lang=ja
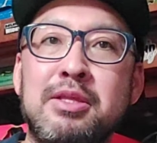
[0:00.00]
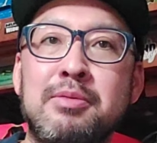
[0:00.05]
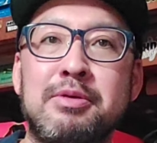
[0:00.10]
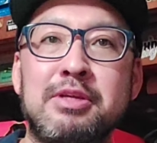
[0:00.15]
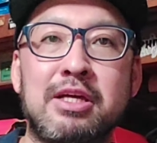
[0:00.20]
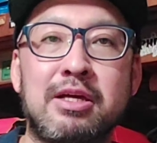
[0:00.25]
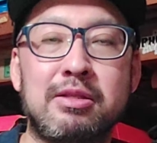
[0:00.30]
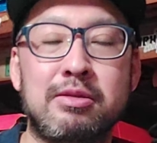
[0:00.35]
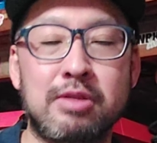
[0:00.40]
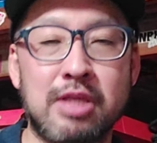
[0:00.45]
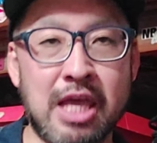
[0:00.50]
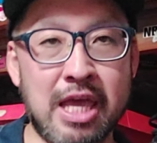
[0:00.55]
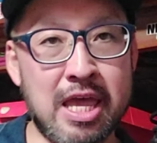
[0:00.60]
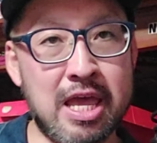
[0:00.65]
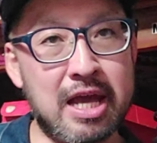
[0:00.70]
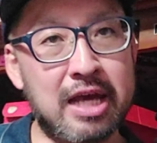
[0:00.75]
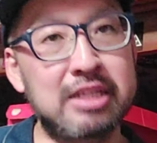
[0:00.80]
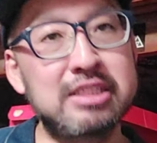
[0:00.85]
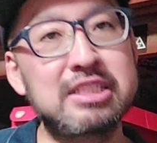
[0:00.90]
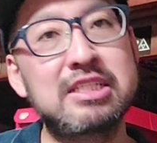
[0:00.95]
まだまだ、
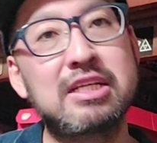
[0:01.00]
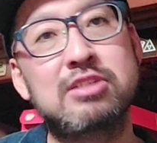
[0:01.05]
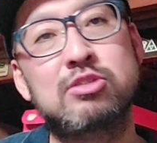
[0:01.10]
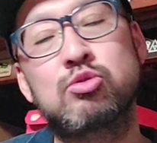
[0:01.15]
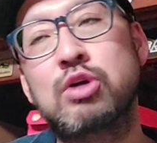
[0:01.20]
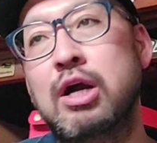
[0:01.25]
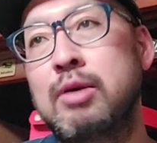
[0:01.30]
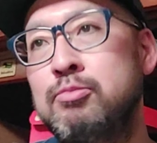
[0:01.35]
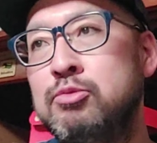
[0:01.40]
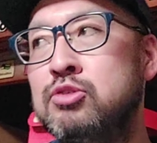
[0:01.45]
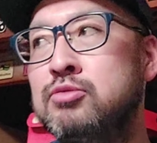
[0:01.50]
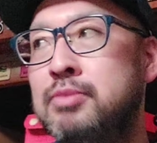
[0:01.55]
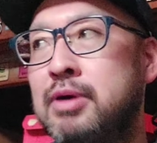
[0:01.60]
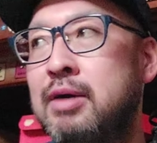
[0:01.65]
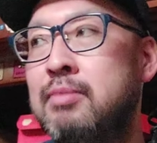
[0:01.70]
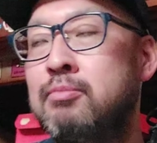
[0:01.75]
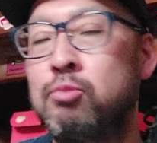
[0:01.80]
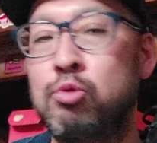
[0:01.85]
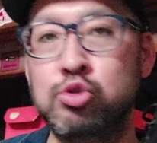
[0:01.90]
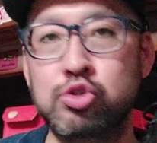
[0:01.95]
えー、アディダスとか
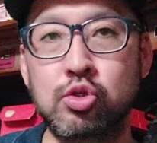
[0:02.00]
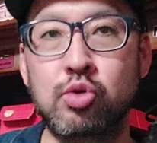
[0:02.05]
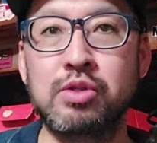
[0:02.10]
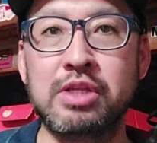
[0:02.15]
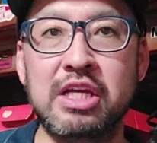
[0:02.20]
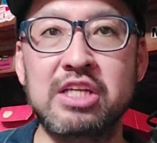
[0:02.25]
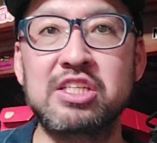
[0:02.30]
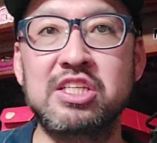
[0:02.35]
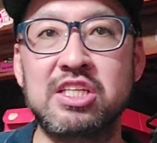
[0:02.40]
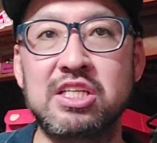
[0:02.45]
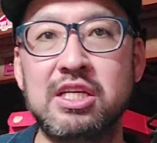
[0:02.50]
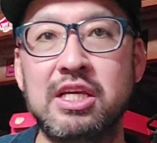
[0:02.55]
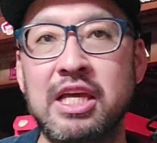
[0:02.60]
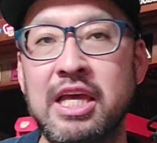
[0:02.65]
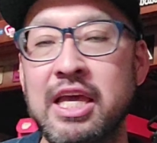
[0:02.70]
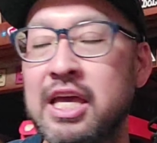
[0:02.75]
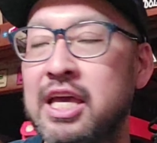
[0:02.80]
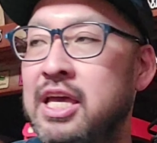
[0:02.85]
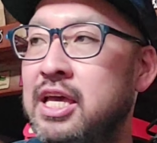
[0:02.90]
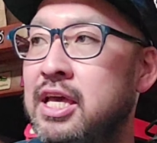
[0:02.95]
ブーマもちろんナイキ、
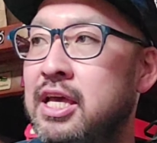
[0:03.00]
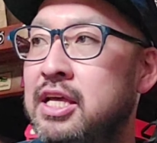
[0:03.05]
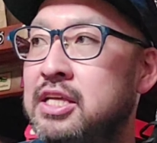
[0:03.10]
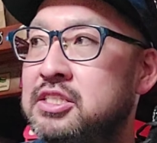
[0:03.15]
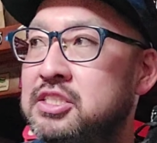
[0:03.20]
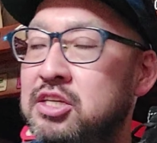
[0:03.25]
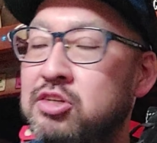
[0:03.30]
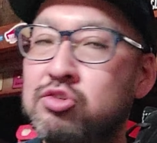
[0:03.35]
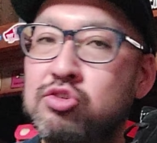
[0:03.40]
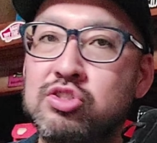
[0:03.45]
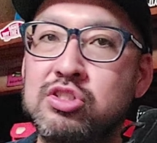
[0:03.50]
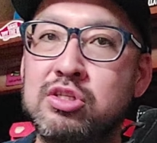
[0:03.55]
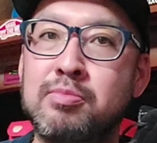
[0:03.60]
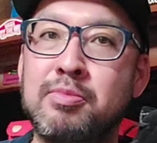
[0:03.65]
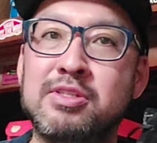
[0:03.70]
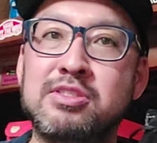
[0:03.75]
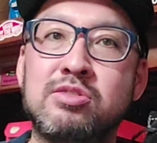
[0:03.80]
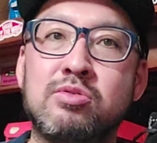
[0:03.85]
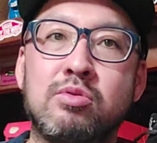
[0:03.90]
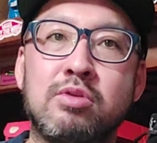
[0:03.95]
えー、チェックし
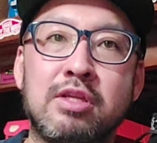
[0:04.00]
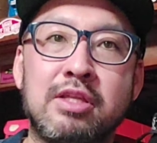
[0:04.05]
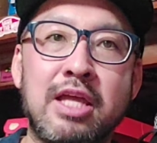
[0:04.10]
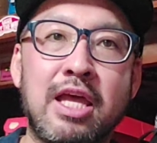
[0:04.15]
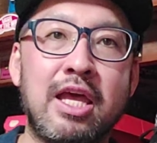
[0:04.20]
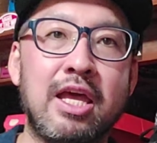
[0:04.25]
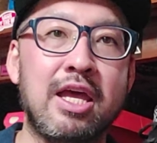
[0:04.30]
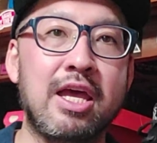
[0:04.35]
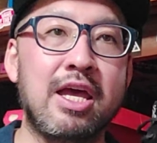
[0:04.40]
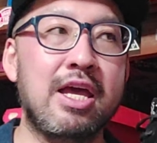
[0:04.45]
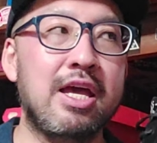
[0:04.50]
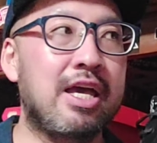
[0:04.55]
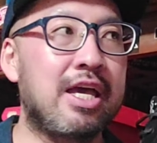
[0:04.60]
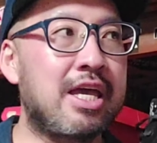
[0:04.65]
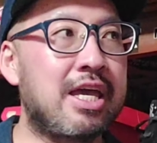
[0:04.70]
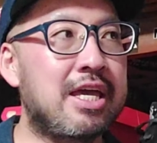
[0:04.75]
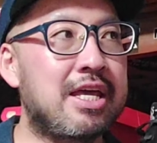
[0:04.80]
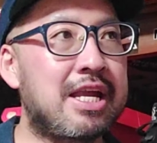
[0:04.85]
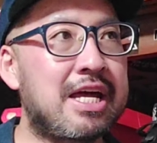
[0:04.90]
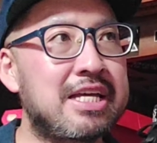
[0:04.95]
てますのでね、
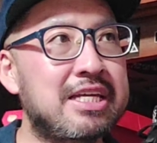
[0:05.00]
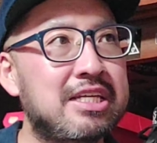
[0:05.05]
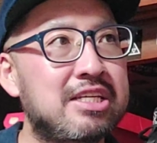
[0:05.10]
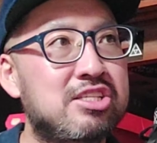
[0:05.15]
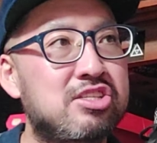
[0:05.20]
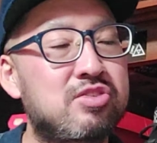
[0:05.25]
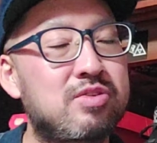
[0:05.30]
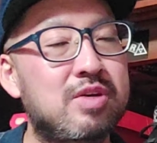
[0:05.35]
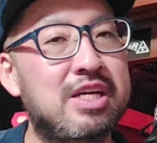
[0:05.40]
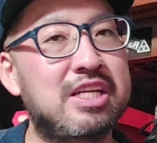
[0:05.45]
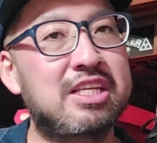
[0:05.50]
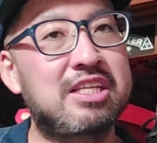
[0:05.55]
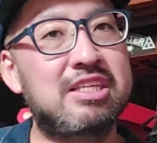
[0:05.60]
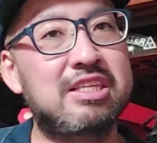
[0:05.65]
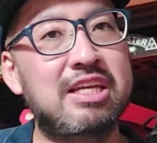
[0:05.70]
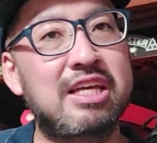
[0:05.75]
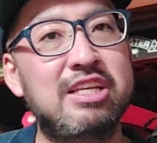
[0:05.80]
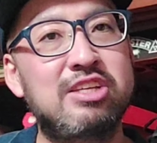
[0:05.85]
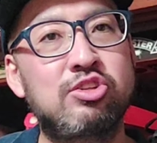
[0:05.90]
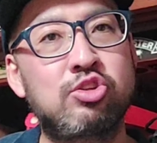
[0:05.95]
えー、来月は一
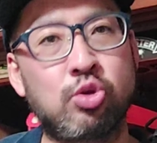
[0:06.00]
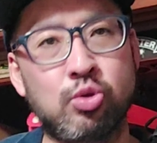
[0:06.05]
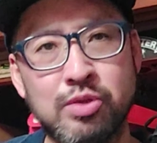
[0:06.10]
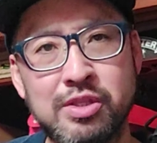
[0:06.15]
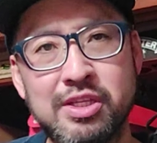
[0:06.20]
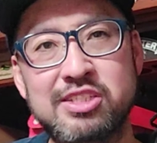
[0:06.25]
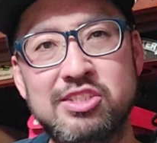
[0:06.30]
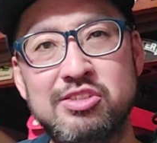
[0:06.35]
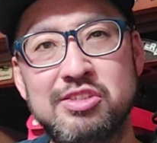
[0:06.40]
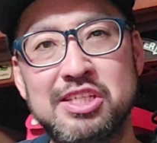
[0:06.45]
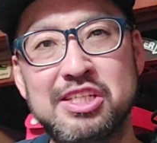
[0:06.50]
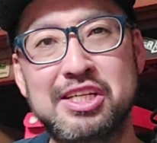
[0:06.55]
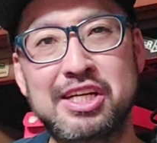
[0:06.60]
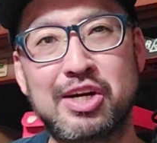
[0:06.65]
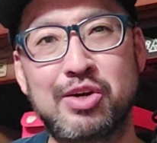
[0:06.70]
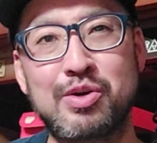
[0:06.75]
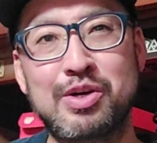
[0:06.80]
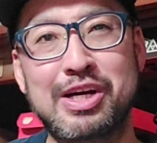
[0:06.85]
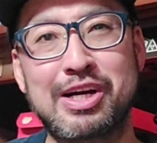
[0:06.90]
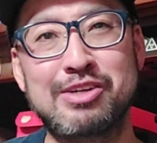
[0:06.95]
体どんな
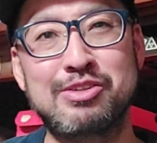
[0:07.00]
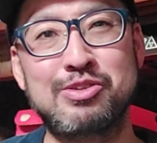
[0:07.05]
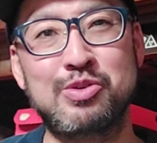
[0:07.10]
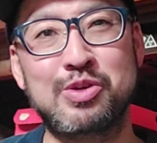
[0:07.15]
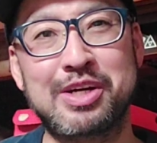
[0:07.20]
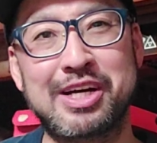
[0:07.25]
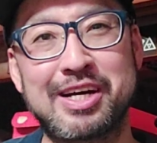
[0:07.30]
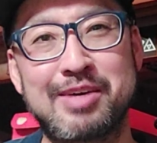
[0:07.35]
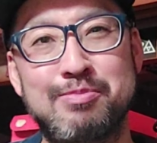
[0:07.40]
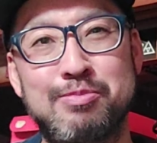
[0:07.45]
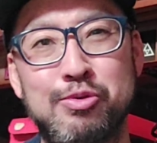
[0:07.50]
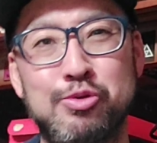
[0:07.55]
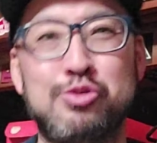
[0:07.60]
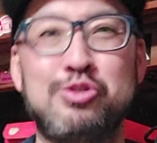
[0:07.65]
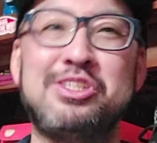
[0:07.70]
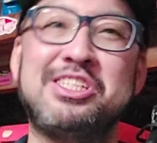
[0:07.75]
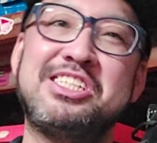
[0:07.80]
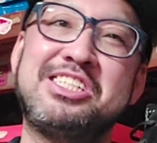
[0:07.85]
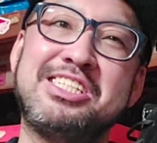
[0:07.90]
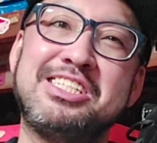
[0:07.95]
スニーカーを買うのか、
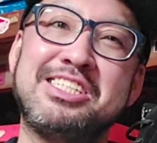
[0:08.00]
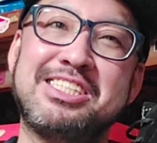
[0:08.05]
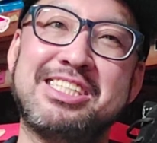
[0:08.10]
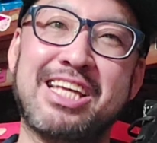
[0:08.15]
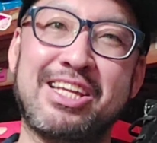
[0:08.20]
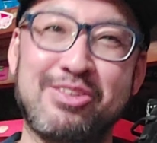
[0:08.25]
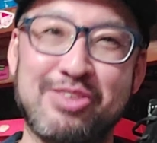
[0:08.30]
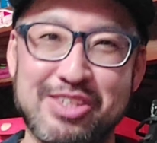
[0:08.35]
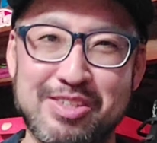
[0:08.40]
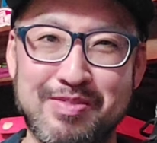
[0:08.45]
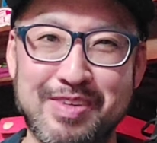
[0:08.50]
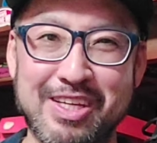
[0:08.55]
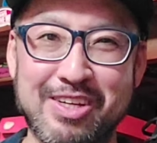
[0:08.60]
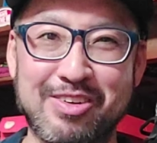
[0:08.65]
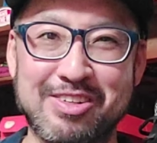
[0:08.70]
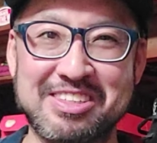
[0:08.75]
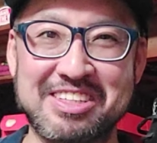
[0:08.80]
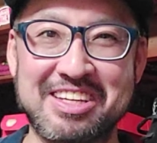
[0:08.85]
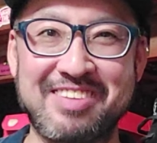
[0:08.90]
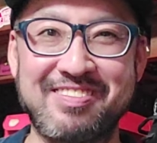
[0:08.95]
僕自身楽しみ
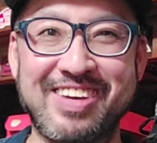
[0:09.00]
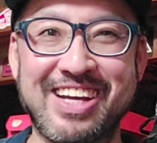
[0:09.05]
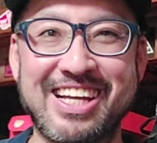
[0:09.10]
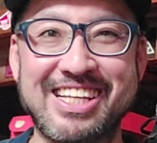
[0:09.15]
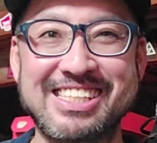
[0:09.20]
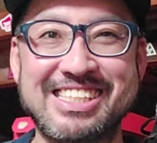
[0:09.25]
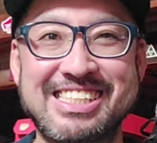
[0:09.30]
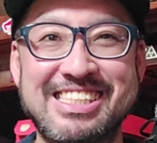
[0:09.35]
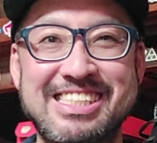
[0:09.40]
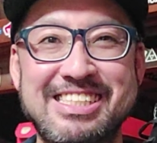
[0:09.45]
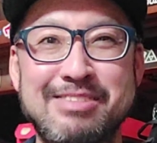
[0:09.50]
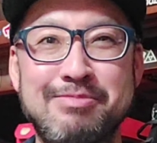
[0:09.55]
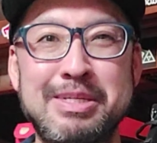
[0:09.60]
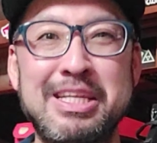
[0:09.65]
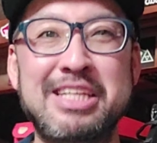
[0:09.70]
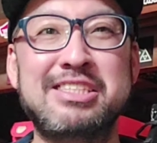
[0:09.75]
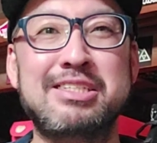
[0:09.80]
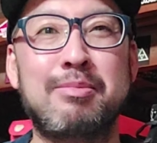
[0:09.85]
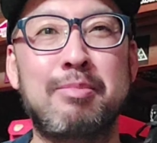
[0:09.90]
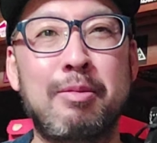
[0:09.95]
でございます。
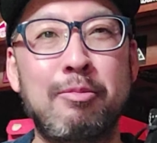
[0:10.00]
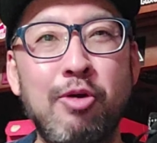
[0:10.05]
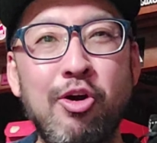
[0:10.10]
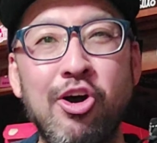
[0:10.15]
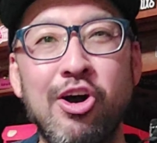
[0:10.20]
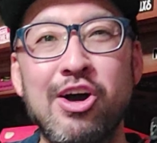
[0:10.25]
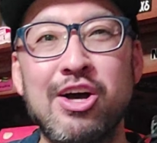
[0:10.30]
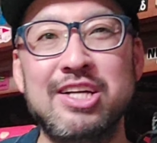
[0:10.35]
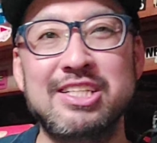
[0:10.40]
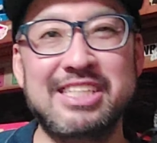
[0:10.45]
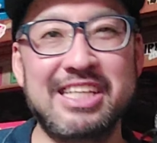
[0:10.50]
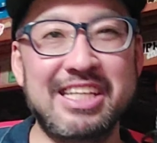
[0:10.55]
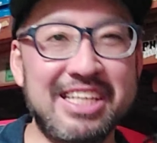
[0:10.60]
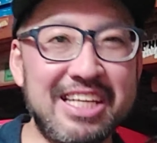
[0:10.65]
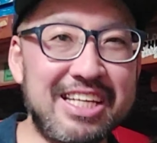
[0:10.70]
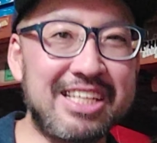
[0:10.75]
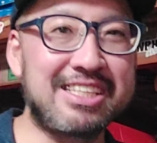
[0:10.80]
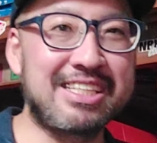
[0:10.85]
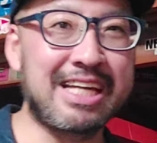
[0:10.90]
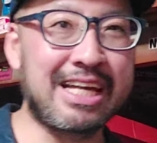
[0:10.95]
皆様もぜ
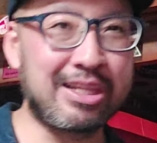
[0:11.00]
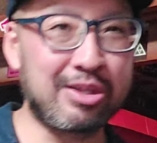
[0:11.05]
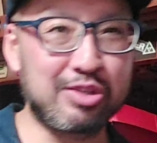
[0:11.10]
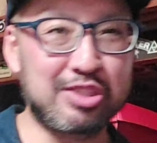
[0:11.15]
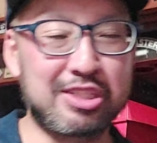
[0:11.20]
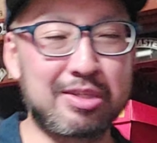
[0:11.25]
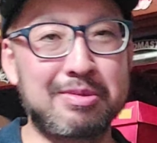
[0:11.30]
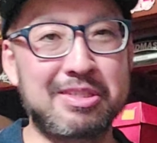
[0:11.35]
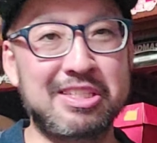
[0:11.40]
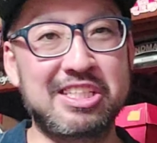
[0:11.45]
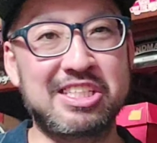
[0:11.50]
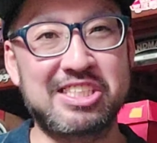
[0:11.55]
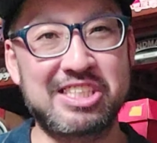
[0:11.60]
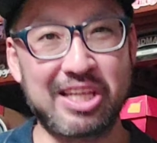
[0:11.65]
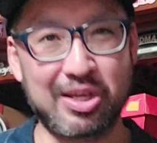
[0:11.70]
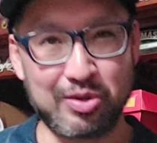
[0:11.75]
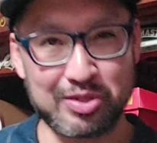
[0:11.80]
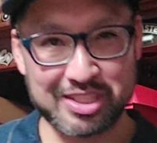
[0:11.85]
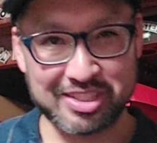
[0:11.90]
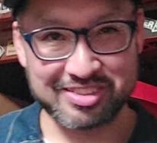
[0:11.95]
ひ楽しみにし
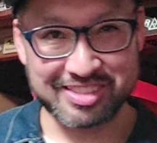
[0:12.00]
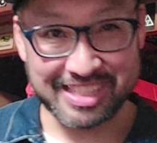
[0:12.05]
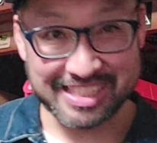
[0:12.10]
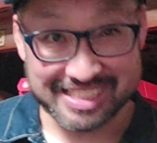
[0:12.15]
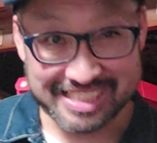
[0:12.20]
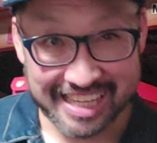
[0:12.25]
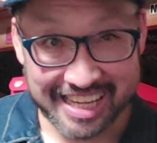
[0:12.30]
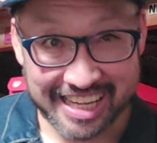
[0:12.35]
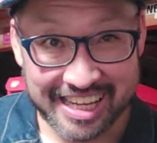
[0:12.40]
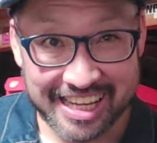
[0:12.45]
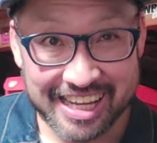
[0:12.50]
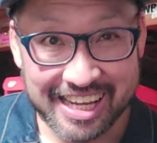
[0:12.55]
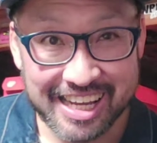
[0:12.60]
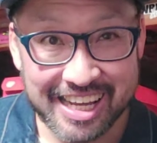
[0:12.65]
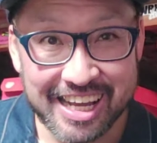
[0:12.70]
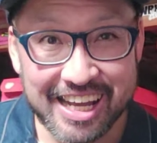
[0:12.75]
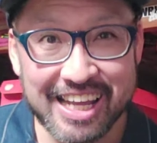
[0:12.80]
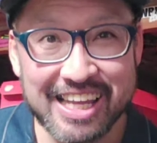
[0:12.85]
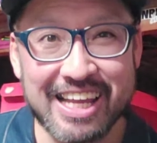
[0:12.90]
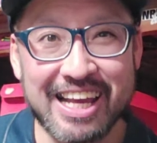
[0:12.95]
ておいてくだ
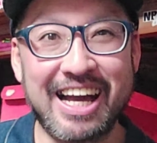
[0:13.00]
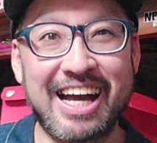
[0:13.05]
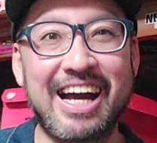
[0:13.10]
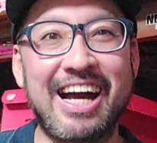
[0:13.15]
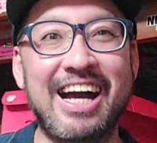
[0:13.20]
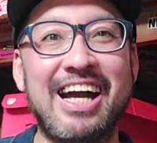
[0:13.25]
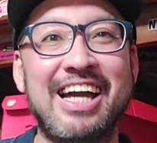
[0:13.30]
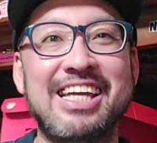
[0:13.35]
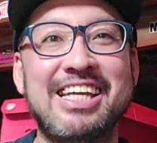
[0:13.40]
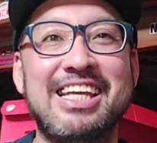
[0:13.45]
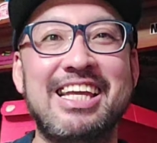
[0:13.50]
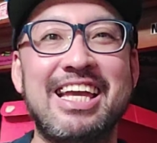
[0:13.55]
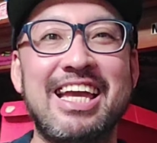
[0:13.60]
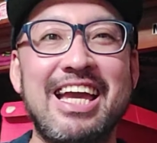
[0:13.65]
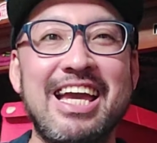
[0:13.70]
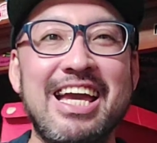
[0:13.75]
さい。はい。